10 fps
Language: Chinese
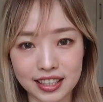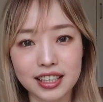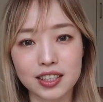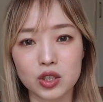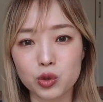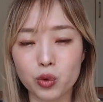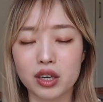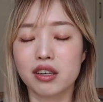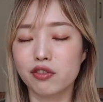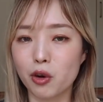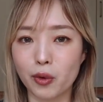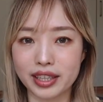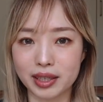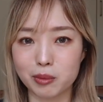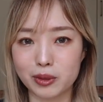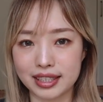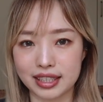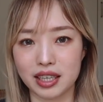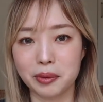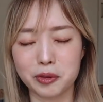上呢就是我的凤凰电波
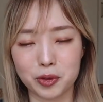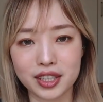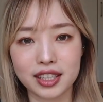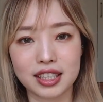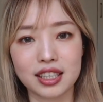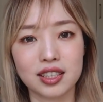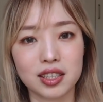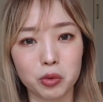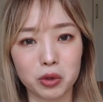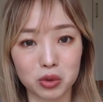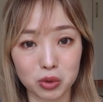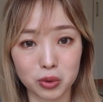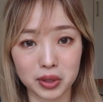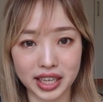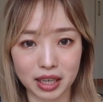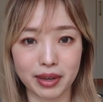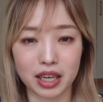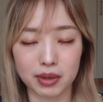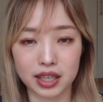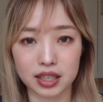经验，我觉得真的是我做过的医美
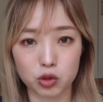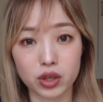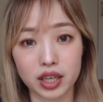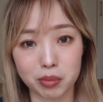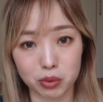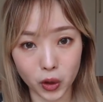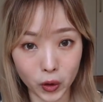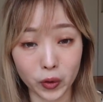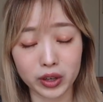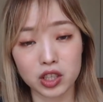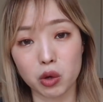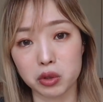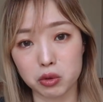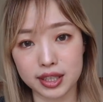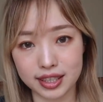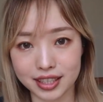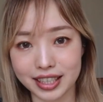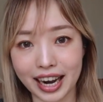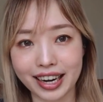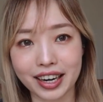里面最不痛、效果最自
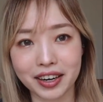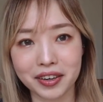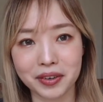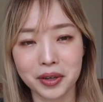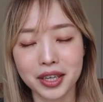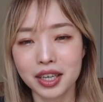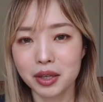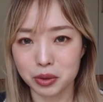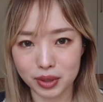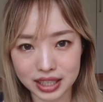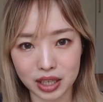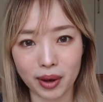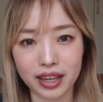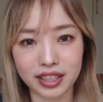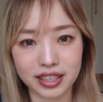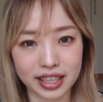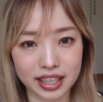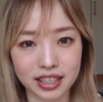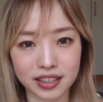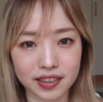然，然后我最喜欢的一
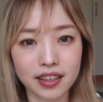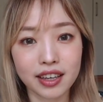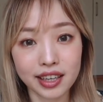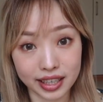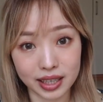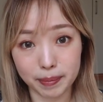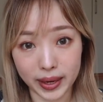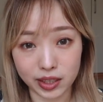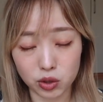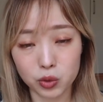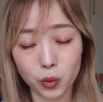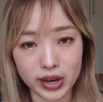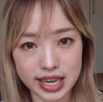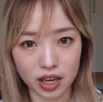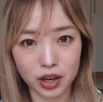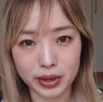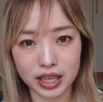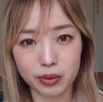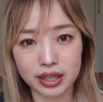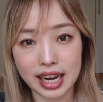个医美，就是我以后一
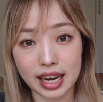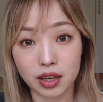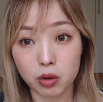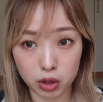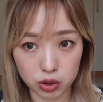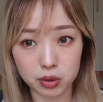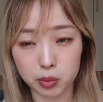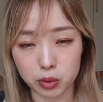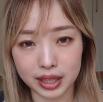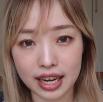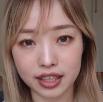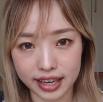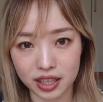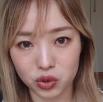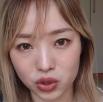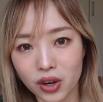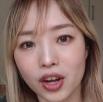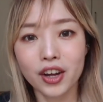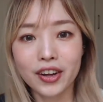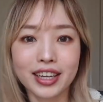定会再回去补打的那一种。
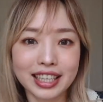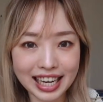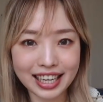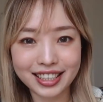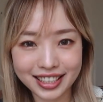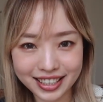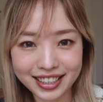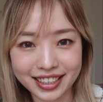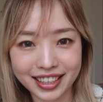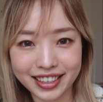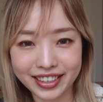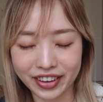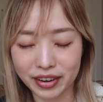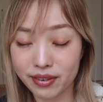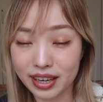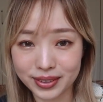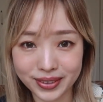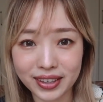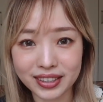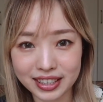但是有一个非常
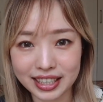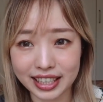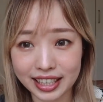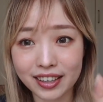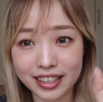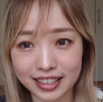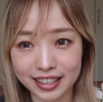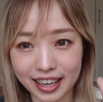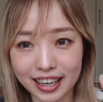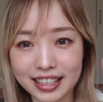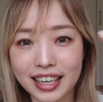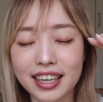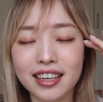重要的事情一定要提醒大家，